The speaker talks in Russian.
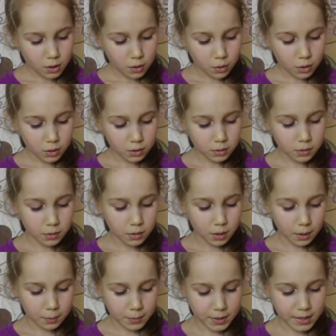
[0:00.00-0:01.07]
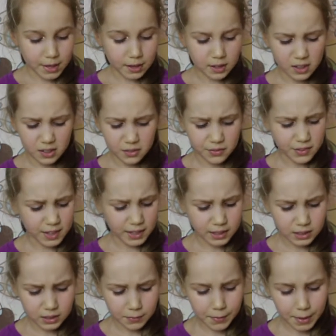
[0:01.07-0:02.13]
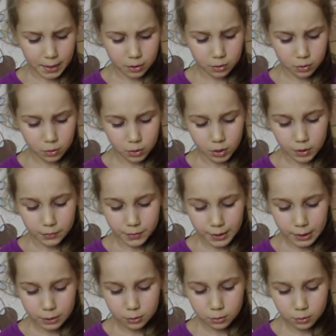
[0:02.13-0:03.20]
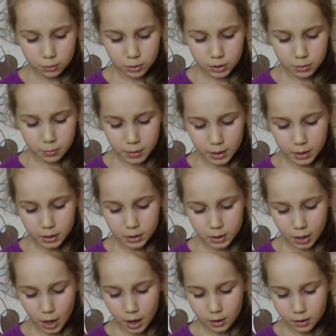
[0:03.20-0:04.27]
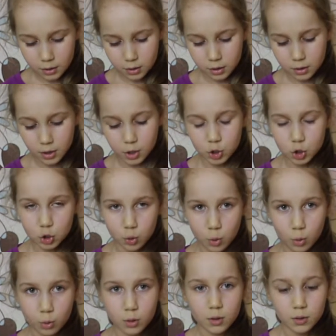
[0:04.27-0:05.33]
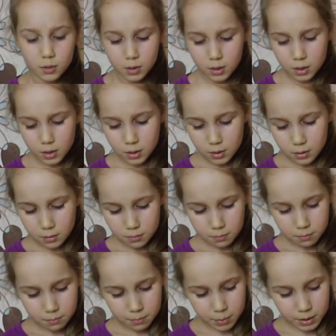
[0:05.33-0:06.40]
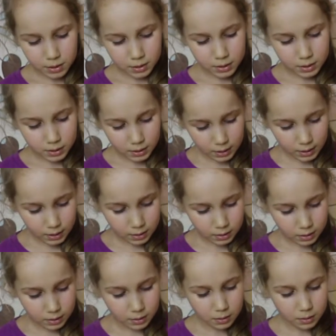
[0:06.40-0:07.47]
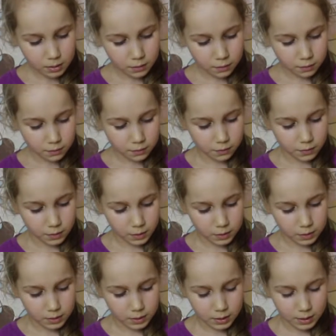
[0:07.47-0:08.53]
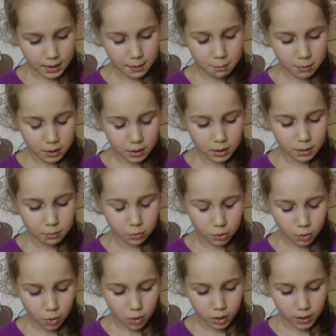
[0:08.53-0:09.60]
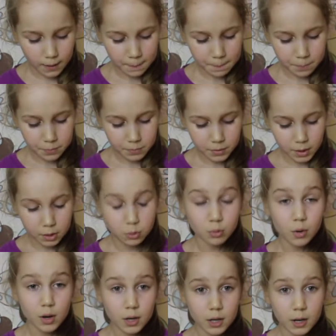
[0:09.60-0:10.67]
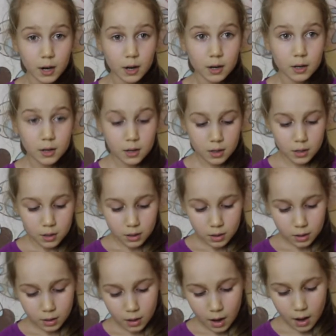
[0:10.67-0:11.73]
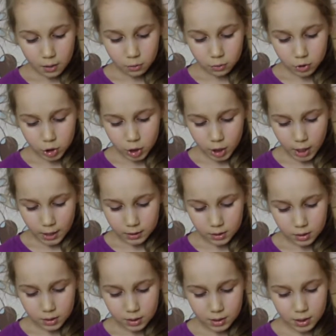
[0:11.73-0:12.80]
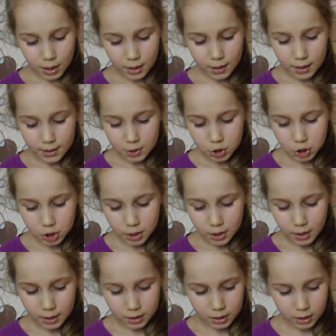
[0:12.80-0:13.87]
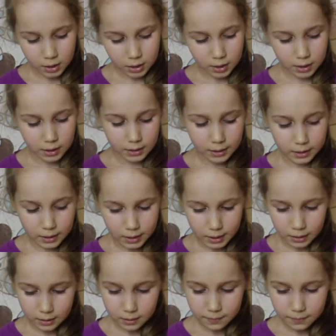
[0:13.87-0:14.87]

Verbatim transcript: Он объехал весь свет, но невесту себе так и не нашел. Принцесс везде было много, да только как узнать, настоящие они или нет.